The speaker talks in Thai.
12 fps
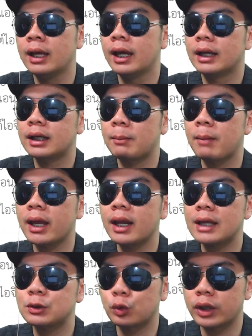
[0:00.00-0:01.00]
ทำให้ล่า
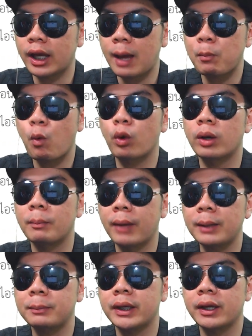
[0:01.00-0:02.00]
สุดนะครับคุณแมท
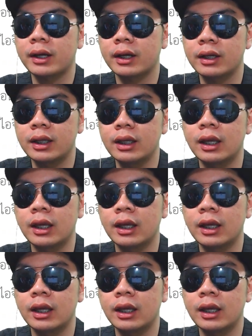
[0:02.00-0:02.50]
พิรณี